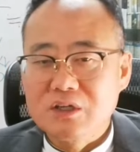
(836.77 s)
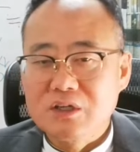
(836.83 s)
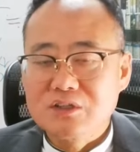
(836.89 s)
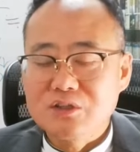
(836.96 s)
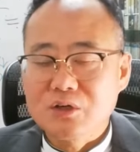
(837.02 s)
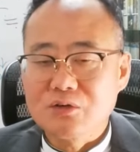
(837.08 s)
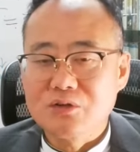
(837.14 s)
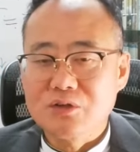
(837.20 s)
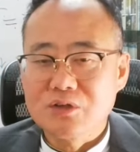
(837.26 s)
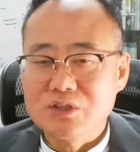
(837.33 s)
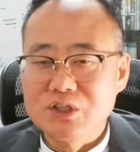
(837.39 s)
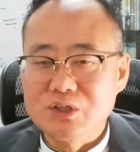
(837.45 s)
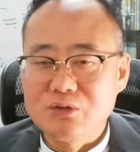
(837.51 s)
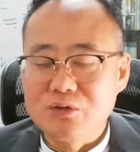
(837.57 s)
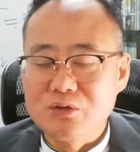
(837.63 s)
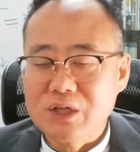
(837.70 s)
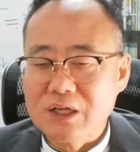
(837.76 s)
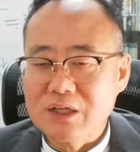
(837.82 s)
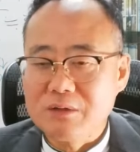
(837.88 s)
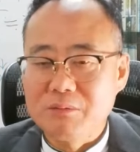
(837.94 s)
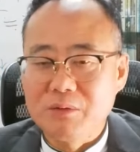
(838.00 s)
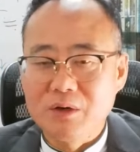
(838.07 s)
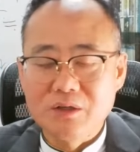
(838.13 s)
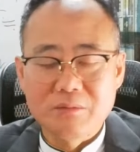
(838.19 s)
청소년 지도사니
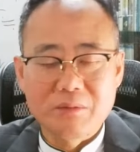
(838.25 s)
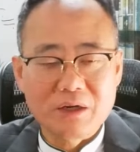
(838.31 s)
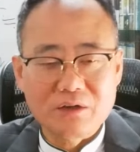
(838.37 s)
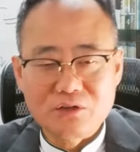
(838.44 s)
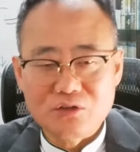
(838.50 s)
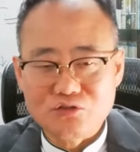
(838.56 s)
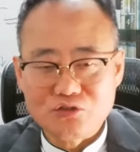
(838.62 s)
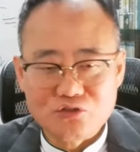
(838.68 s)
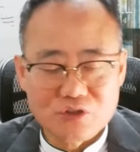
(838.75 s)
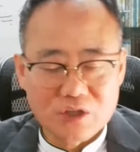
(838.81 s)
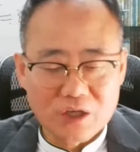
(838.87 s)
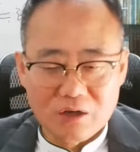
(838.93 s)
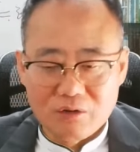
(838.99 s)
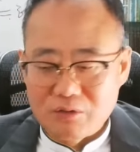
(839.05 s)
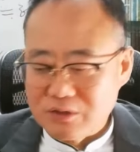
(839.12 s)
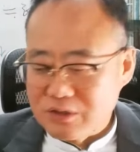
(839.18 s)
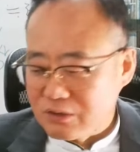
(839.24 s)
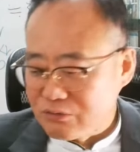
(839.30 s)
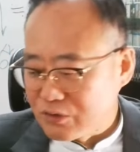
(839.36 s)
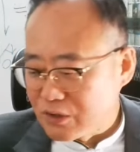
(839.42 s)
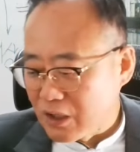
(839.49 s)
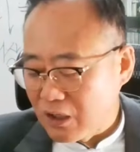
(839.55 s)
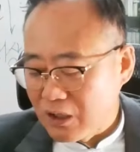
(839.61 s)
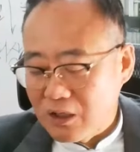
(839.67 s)
뭐니 막 해갖고 이제
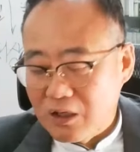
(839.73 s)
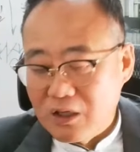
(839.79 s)
우리가